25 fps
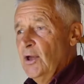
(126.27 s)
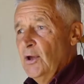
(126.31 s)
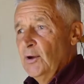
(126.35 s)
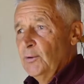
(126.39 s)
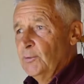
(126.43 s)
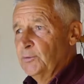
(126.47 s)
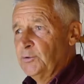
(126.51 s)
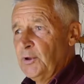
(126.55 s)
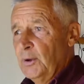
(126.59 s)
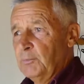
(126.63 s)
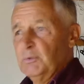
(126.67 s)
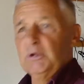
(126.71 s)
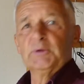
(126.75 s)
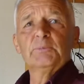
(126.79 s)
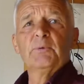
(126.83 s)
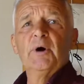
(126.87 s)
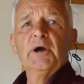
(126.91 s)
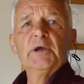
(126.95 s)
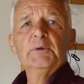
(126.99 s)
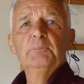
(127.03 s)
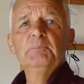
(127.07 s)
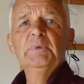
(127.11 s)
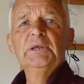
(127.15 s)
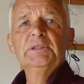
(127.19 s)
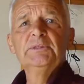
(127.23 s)
Und damit war
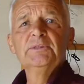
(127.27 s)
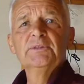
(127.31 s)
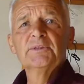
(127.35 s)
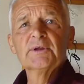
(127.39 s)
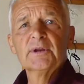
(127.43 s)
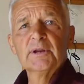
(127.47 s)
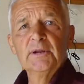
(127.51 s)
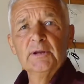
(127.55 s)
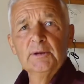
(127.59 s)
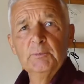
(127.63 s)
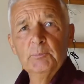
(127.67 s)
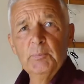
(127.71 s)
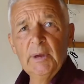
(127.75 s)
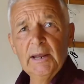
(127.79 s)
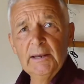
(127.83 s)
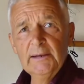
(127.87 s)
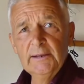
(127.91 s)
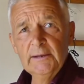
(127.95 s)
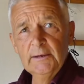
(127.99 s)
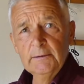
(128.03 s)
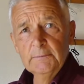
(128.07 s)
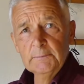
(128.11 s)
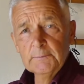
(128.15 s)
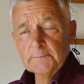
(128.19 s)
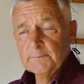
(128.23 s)
ich mittendrin in
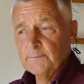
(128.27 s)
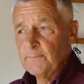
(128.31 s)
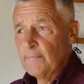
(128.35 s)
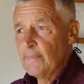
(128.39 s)
Berlin,